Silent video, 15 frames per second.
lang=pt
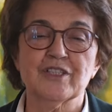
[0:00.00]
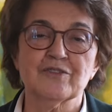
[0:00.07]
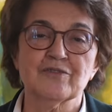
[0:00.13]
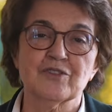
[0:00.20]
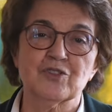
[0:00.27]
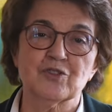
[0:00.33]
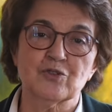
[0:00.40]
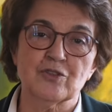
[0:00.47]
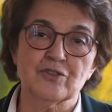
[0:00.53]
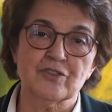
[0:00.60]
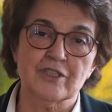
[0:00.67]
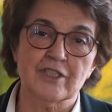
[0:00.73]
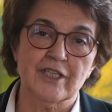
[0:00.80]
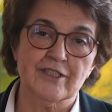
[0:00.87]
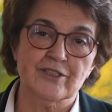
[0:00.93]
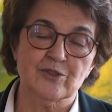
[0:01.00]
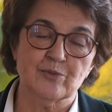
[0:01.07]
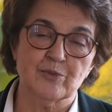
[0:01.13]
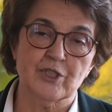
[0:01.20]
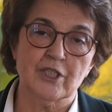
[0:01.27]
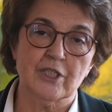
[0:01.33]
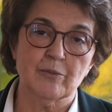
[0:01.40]
às vezes considerados
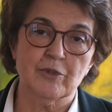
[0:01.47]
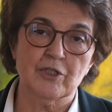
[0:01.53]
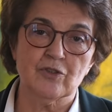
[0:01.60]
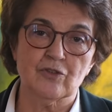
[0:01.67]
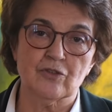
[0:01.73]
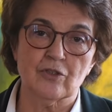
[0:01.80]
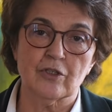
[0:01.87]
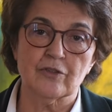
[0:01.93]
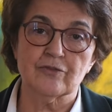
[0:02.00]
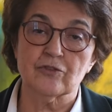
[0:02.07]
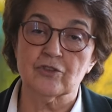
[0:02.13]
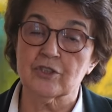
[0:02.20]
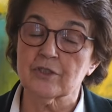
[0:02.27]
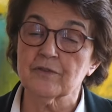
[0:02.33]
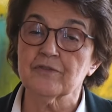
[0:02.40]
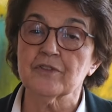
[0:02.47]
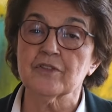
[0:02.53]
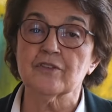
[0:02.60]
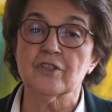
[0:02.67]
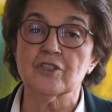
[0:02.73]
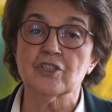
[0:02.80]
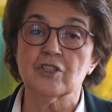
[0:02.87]
medicamentos órfãos
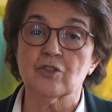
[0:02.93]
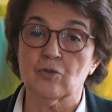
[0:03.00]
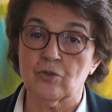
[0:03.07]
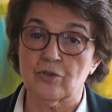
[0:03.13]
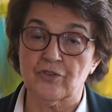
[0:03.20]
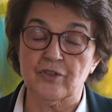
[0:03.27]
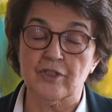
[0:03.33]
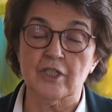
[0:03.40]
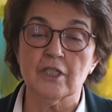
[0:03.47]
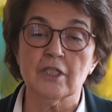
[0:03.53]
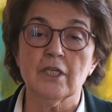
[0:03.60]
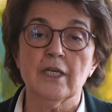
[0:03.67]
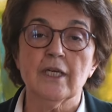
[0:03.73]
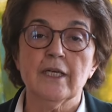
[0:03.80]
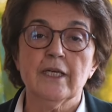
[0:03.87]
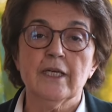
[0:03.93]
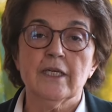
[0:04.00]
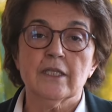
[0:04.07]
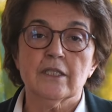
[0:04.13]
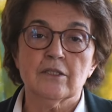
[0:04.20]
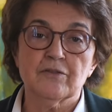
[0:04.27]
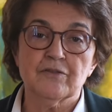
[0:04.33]
difíceis de conseguir,
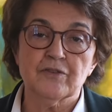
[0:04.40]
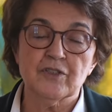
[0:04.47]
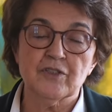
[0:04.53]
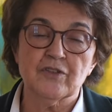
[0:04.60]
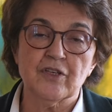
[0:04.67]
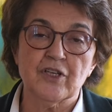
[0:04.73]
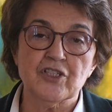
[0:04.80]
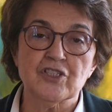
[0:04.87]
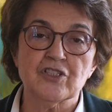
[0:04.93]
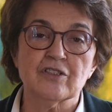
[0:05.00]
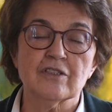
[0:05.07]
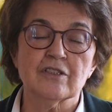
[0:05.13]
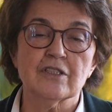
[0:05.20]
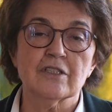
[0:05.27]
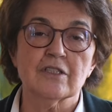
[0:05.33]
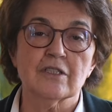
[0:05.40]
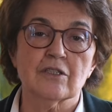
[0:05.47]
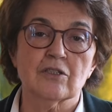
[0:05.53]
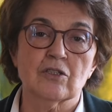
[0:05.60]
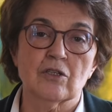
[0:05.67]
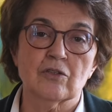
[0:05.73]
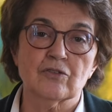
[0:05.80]
difíceis
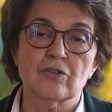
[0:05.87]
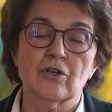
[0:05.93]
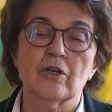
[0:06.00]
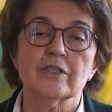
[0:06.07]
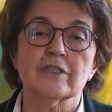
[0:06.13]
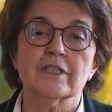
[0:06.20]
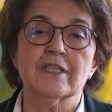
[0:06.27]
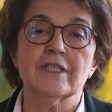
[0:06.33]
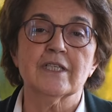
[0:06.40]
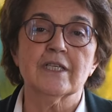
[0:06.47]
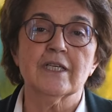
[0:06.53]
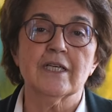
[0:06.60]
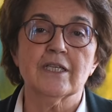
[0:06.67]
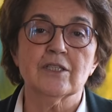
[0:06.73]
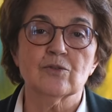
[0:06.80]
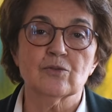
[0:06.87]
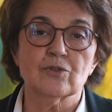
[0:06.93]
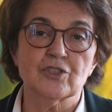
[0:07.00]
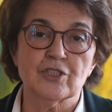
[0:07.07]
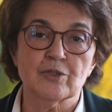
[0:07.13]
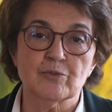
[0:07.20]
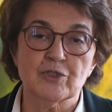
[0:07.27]
de não é só de que a
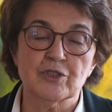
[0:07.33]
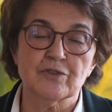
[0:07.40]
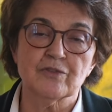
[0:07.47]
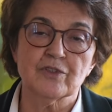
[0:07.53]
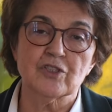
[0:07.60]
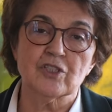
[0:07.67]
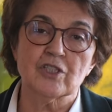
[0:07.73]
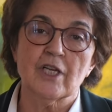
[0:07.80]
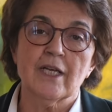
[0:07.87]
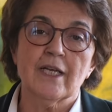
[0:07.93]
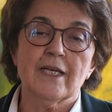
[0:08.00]
indústria muitas vezes